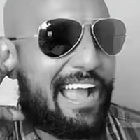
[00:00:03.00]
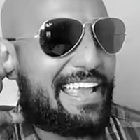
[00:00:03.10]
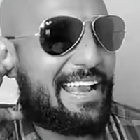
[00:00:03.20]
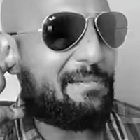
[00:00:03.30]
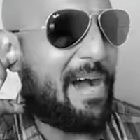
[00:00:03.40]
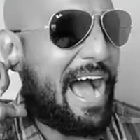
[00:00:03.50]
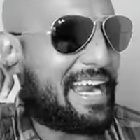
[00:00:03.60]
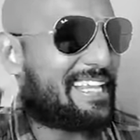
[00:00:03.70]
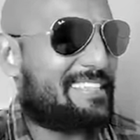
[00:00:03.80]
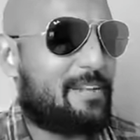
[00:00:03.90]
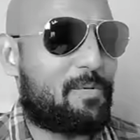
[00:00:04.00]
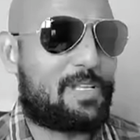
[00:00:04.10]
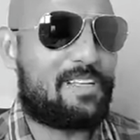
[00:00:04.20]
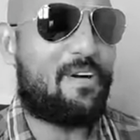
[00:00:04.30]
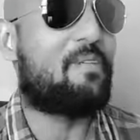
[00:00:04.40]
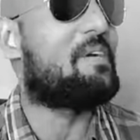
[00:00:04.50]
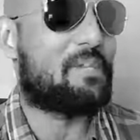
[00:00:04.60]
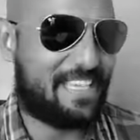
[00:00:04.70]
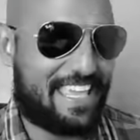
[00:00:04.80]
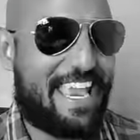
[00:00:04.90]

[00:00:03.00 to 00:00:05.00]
ஆ என்னமோ அரசன் புரசலா உங்களை பத்தி